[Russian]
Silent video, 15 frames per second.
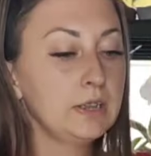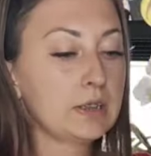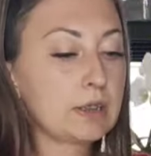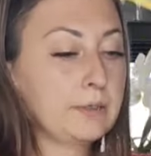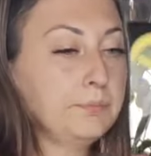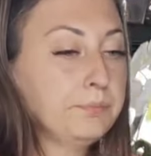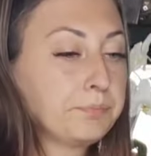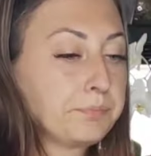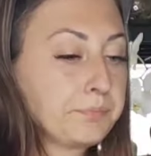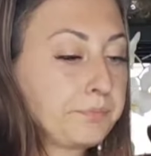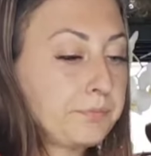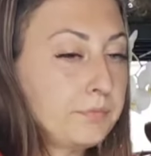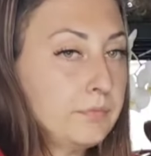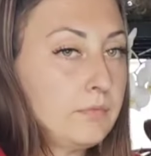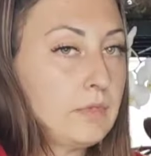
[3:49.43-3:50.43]
литра
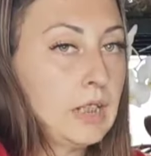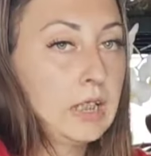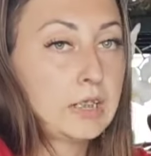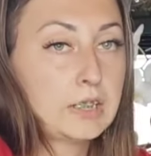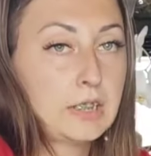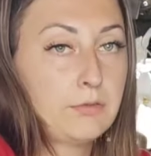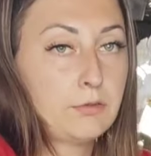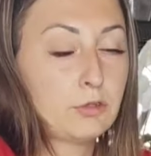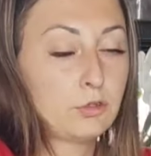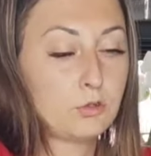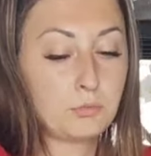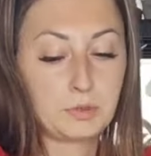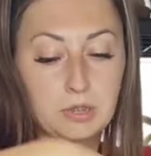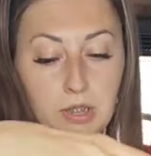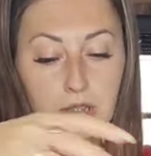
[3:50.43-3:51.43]
арте, в
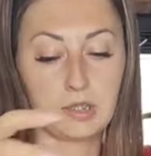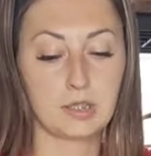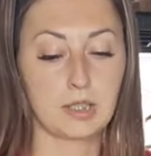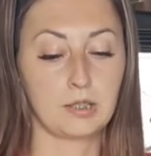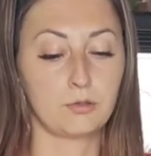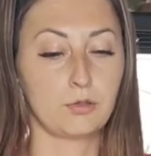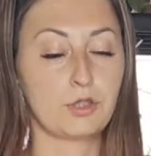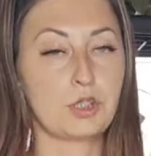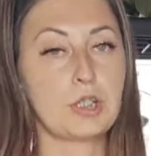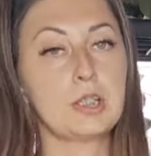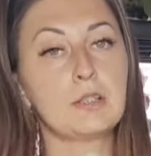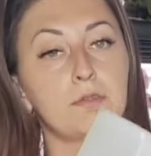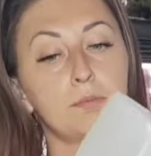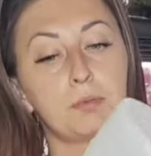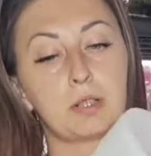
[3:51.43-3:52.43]
котором она росла, то
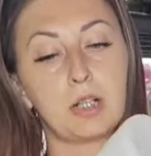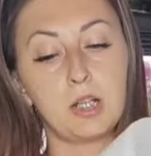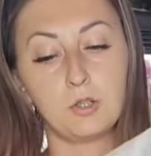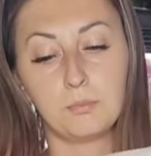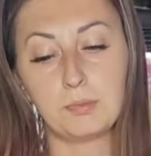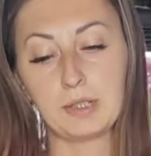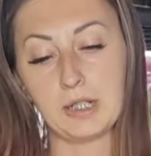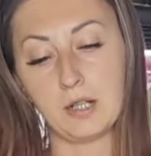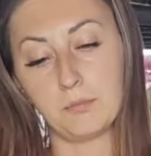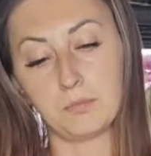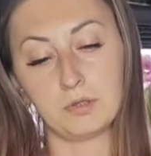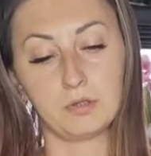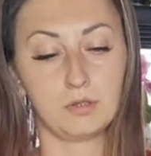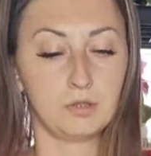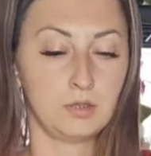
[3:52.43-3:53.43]
сейчас я выбираю
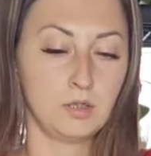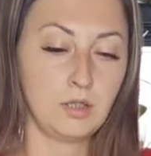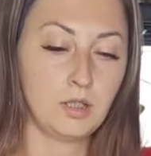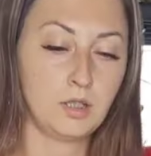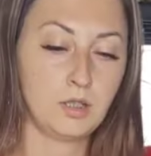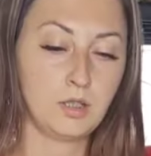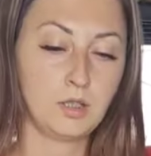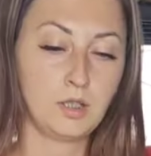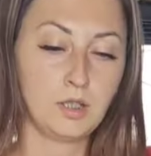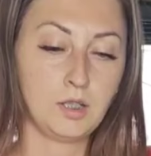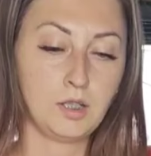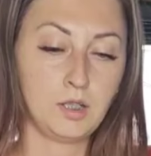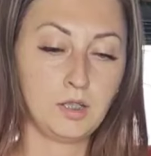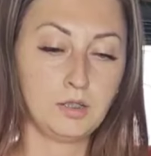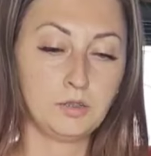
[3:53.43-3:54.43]
прямо
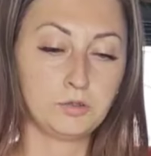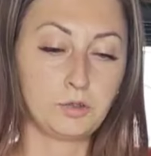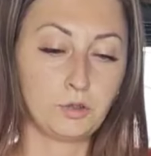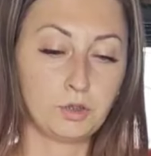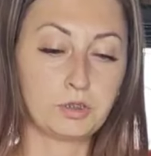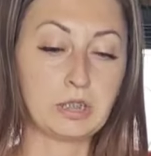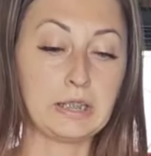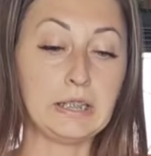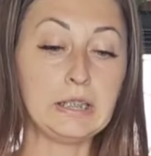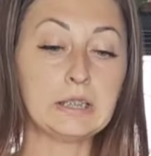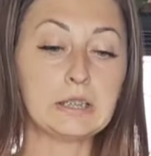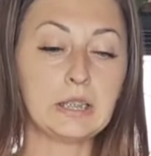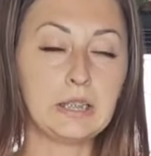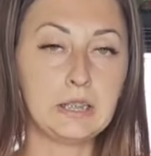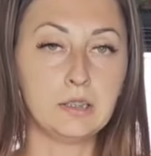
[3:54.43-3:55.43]

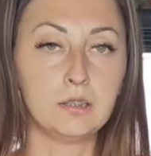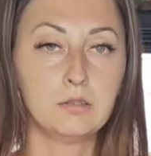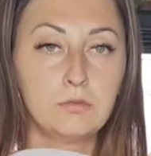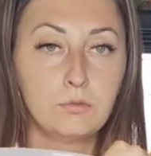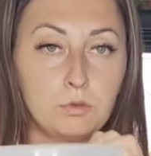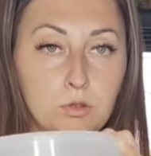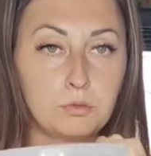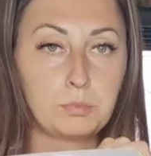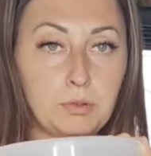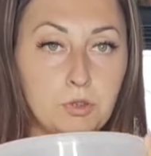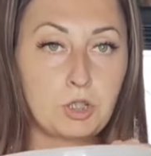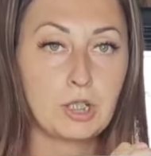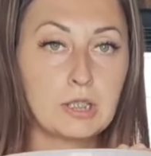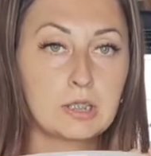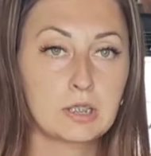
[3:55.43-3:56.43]
3,3. Вот,
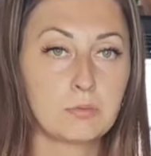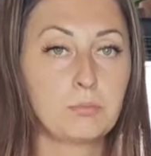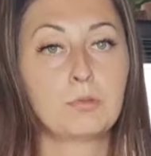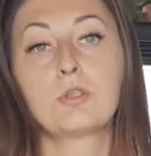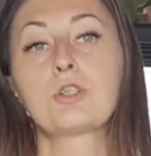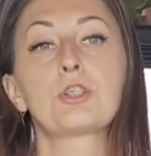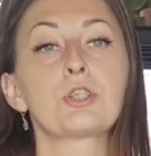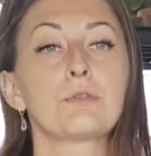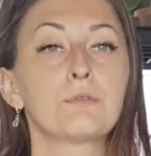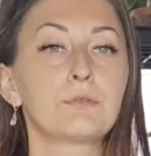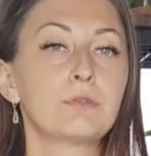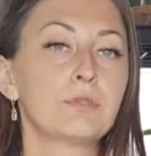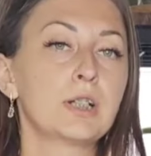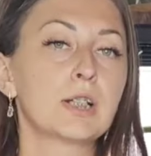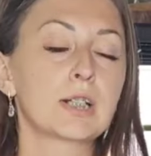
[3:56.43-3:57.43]
получается больше, чем в
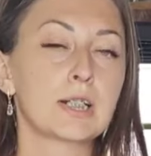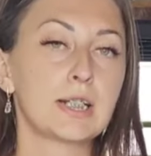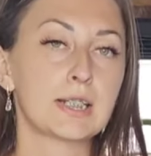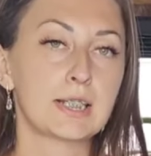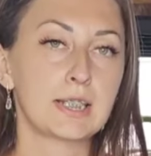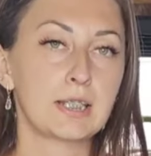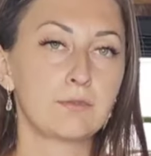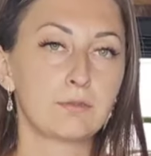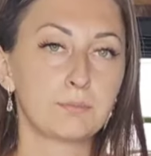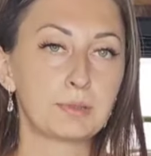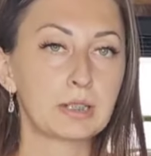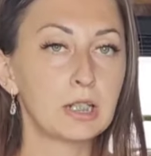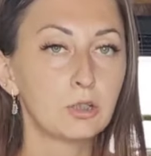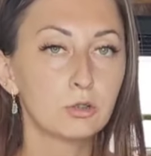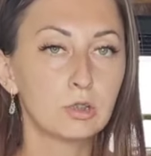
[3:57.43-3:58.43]
два раза я
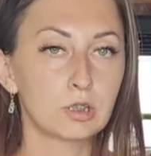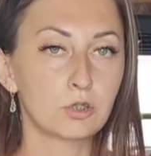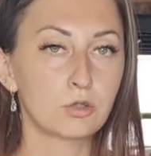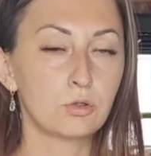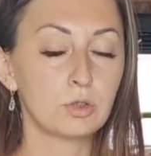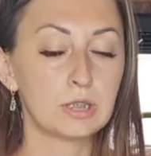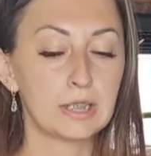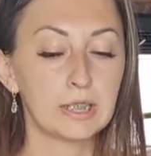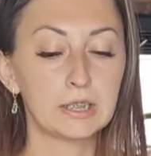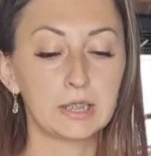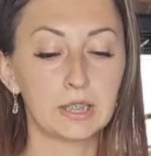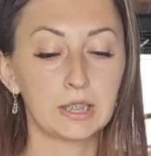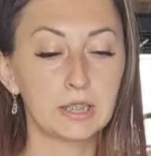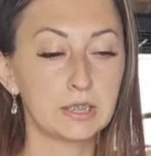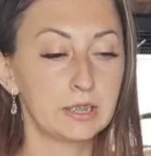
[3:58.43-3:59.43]
выбираю горшок для этой
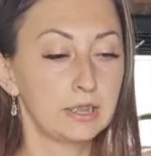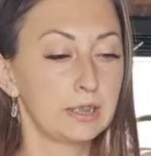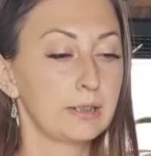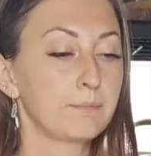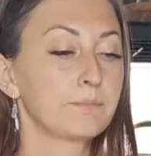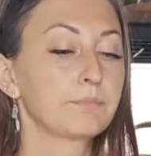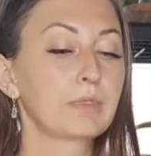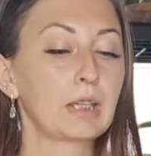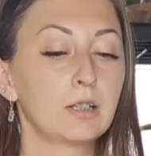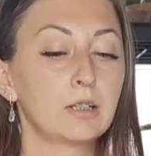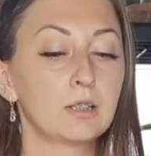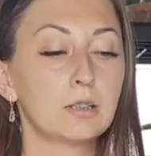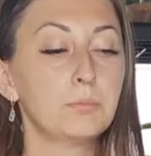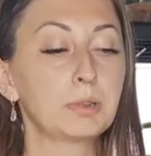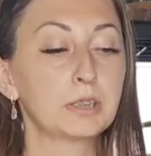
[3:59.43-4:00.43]
орхидеи,
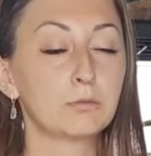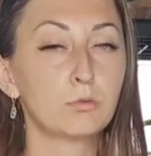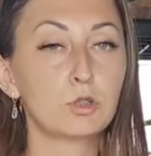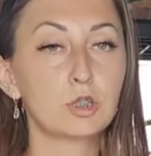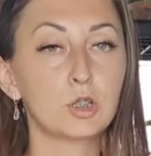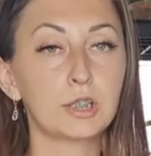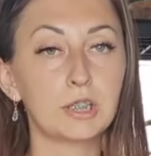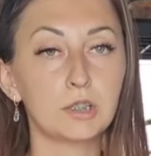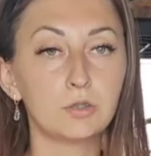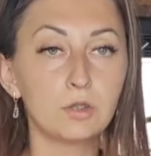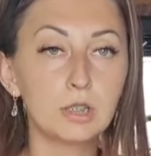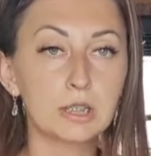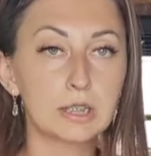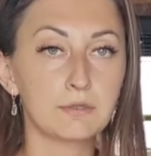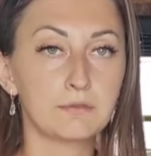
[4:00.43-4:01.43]
э, потому что ее
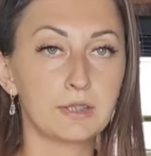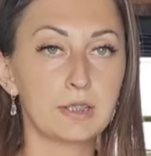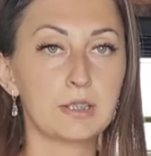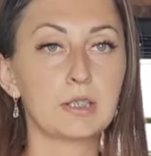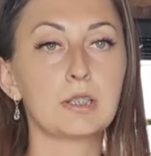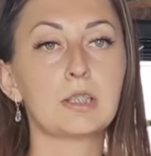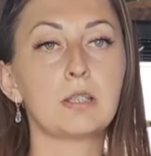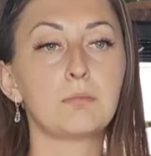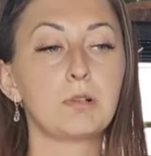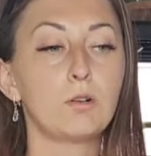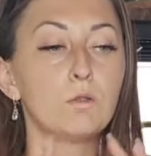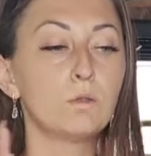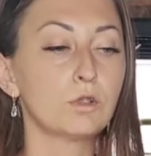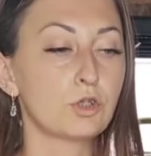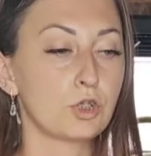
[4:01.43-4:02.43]
корневая система
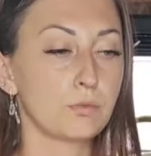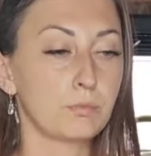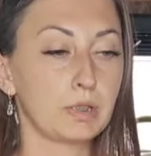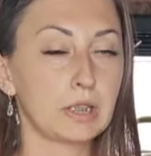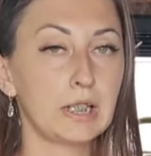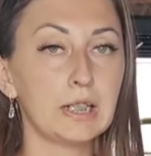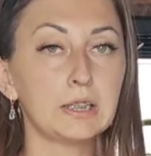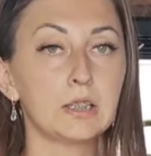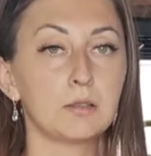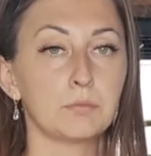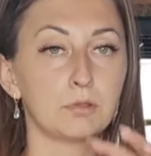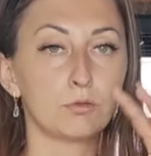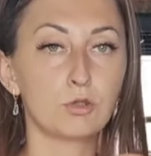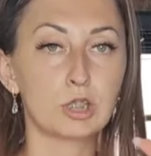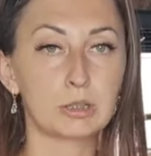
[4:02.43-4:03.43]
очень богатая,
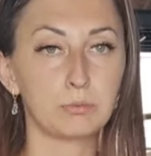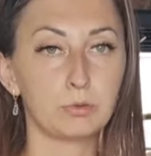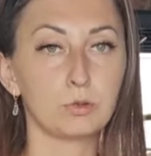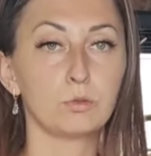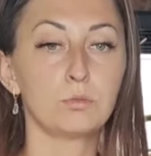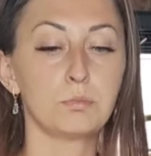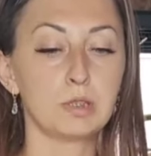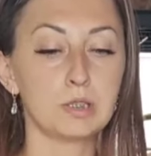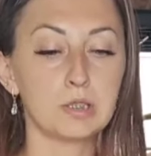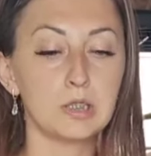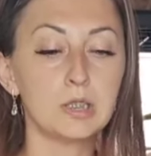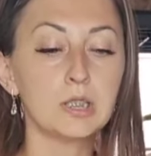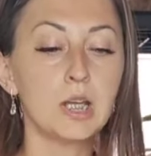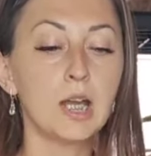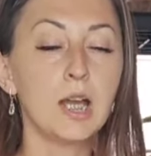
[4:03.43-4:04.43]
мне нужно будет
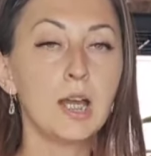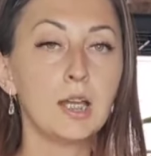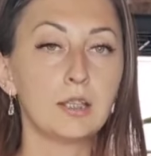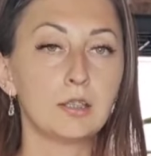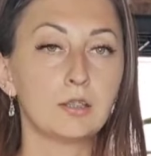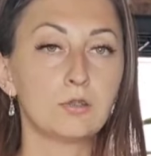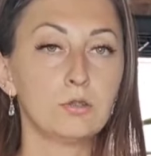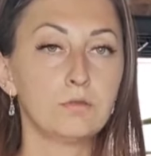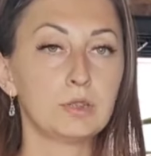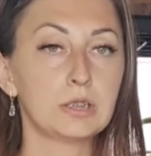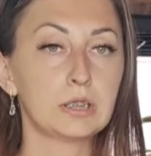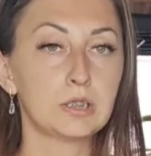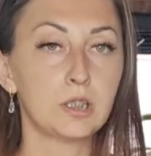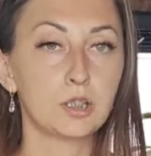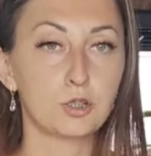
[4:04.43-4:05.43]
уместить ее в
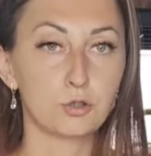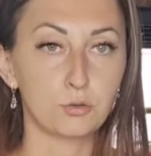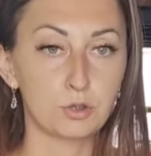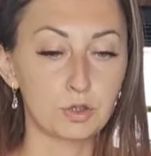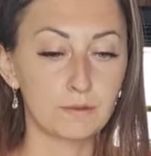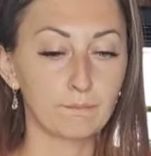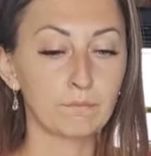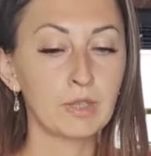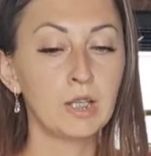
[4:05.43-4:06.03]
этот горшочек.